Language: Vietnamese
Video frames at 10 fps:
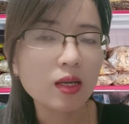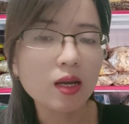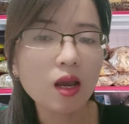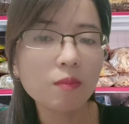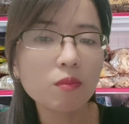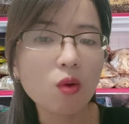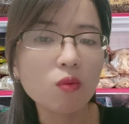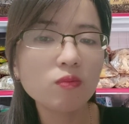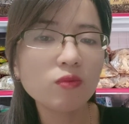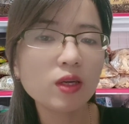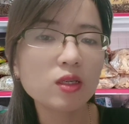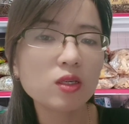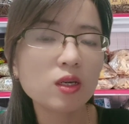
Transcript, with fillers: Kết hợp bốn vị